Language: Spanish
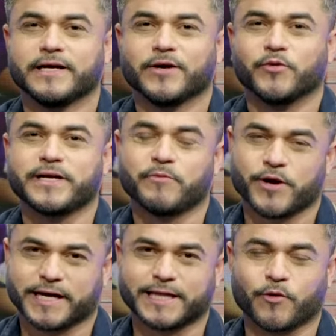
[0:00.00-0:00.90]
una mujer
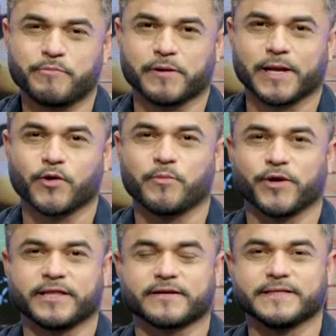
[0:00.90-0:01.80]
que tengo el privilegio de poder
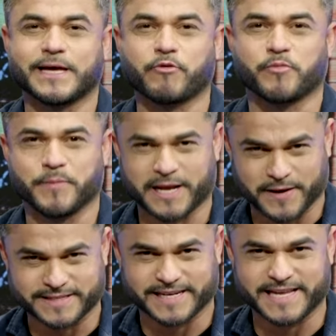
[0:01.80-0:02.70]
entrevistar por primera
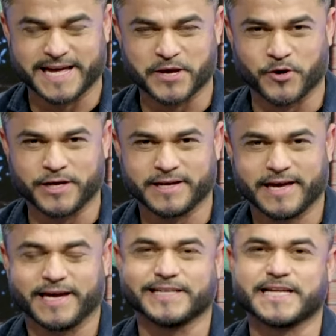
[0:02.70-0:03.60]
vez el día de hoy.
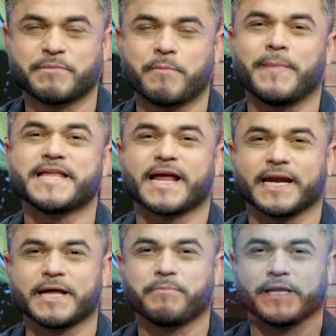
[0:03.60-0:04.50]
Ella se llama María
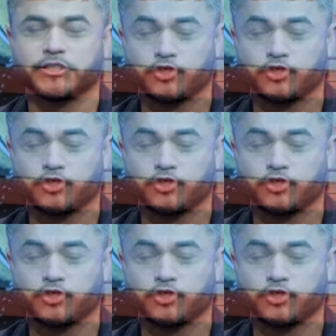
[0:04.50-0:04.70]
René Pérez